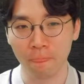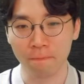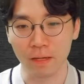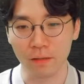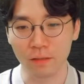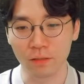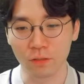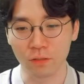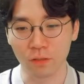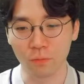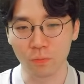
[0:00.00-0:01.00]
자, 예를
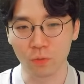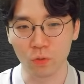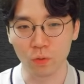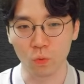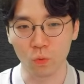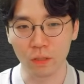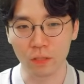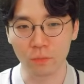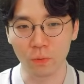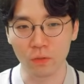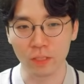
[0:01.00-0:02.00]
들어서 뭐 비숍이 돌아와서
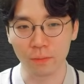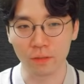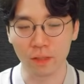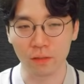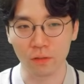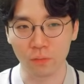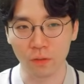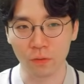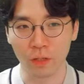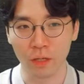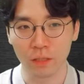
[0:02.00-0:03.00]
폰을 잡는다
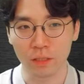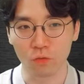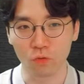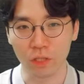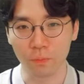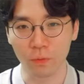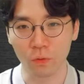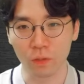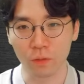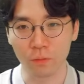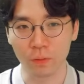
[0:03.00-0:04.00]
그러면 자, 룩이 잡히고
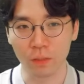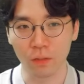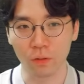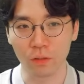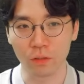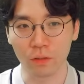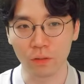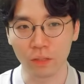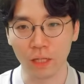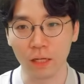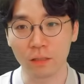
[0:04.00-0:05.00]
나면 핀에 걸려서 이
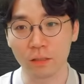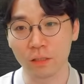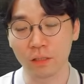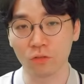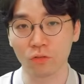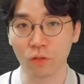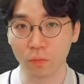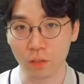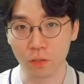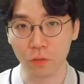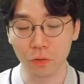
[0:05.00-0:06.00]
나이트를 지킬 수가
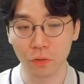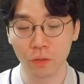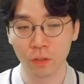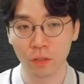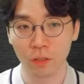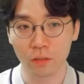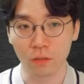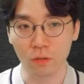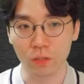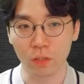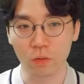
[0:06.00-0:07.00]
없겠죠? 자,
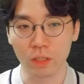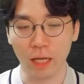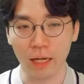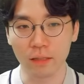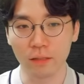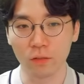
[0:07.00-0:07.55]
그렇지 않고 이제 나이트를